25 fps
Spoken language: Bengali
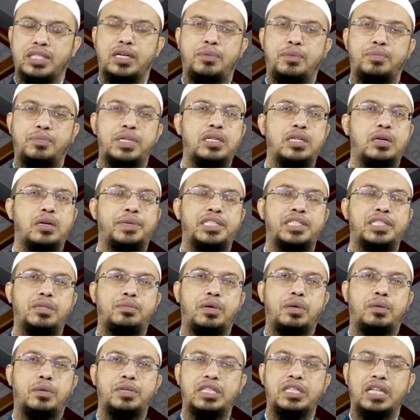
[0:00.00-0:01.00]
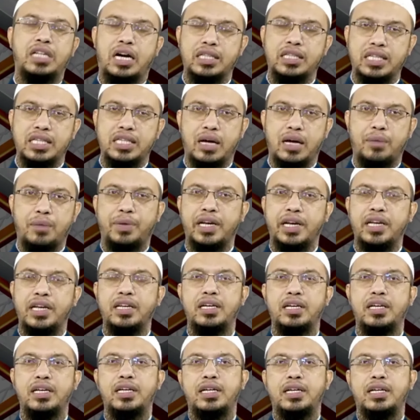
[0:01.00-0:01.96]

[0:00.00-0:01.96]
ছাড়া আপনি সামাজিকভাবে দাঁড়াতে না পারেন